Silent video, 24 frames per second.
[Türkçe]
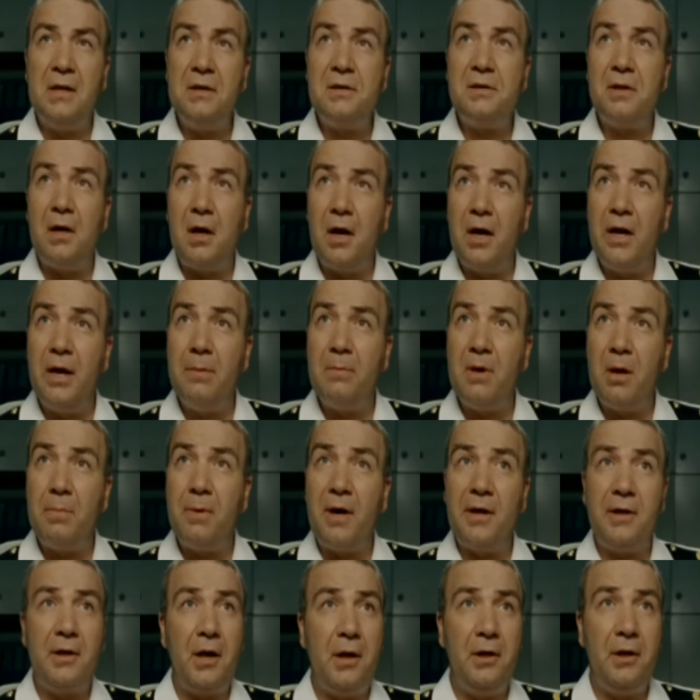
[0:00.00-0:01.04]
Denizde alem
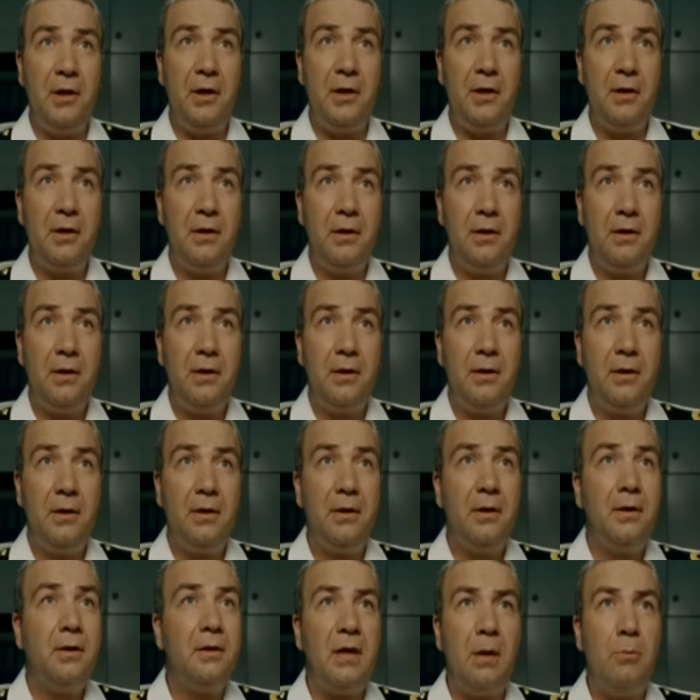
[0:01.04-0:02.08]
yaparken iyi.
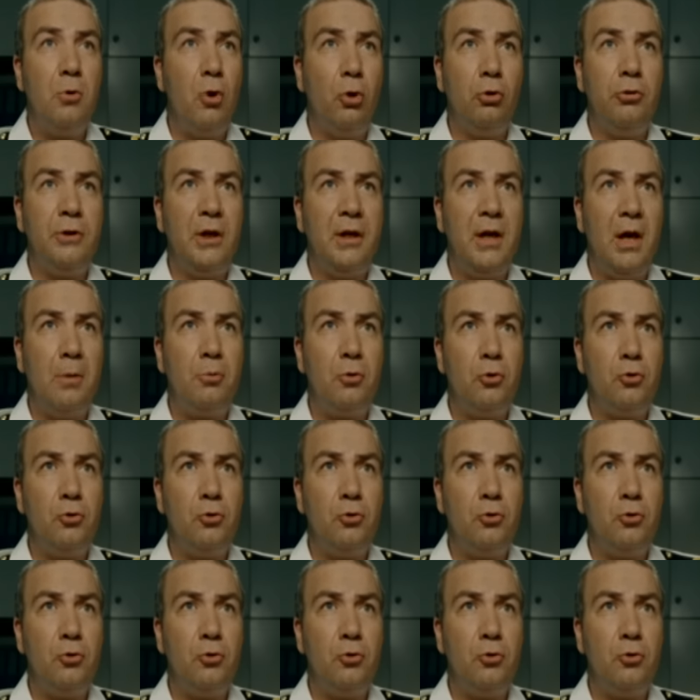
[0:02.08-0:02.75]
Gemi yolunda ne